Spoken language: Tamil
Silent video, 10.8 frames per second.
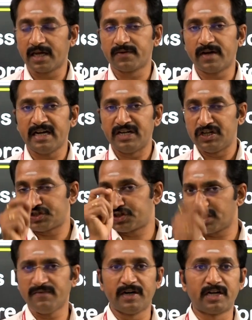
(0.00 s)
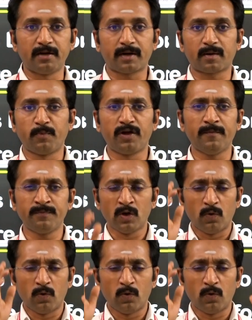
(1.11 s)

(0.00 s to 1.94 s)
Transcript: தேர்வில் நிச்சயம் வெற்றி பெற முடியும்